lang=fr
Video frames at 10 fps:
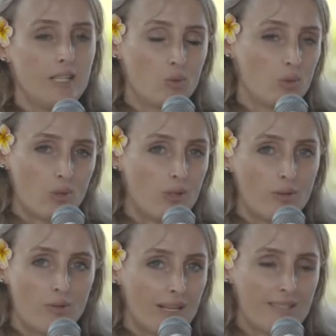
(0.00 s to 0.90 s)
Et donc
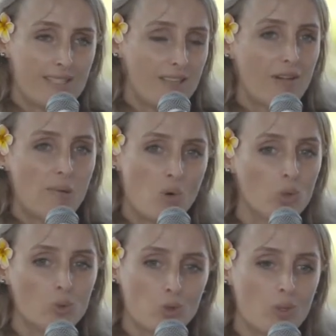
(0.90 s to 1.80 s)
voilà, c'est
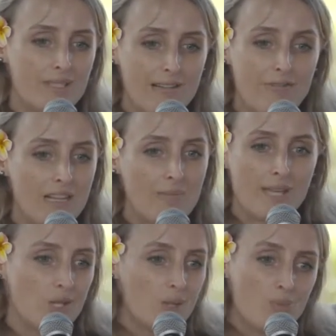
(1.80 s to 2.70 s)
vraiment eux qui ont choisi le
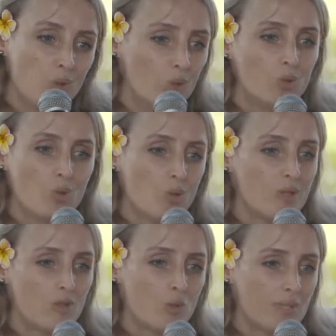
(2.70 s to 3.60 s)
film. Et pour le coup,
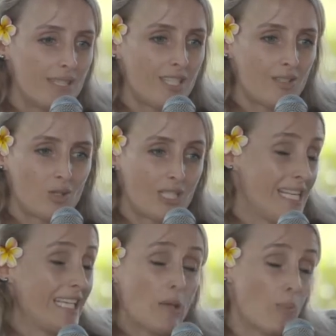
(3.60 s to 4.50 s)
le synopsis,
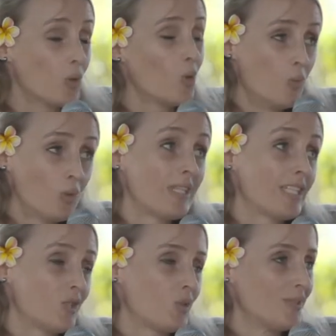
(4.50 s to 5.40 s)
je l'ai écrit pendant le
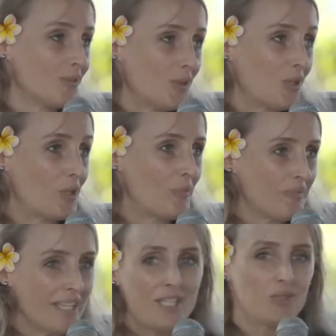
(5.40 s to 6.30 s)
montage. Quoi. Donc je
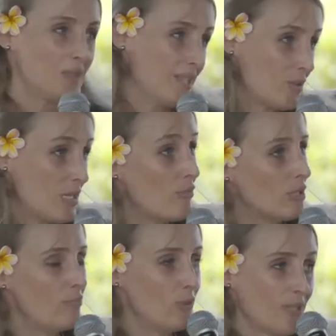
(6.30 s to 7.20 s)
suis désolée
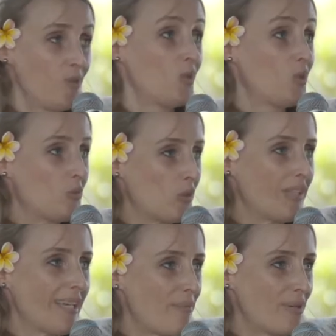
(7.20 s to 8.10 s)
pour les puristes du
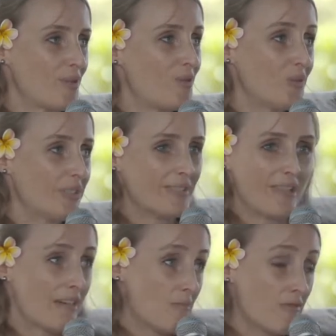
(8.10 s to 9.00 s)
documentaire parce que nous,
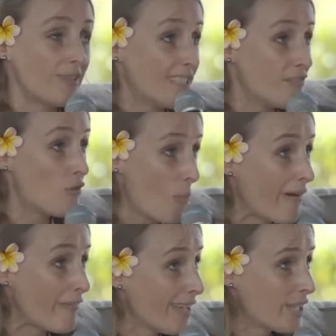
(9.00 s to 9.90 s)
on a vraiment fait ce qu'il ne faut
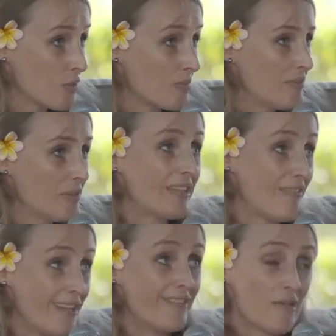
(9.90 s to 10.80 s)
pas faire. Normalement, on
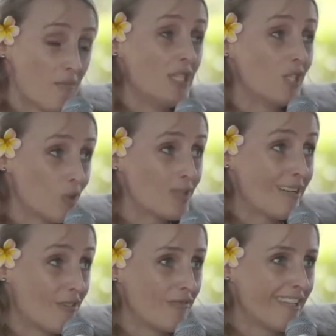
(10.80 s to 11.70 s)
a fait vraiment les
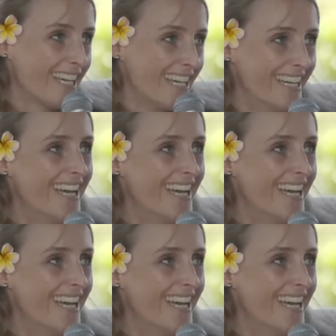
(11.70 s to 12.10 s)
choses à l'envers.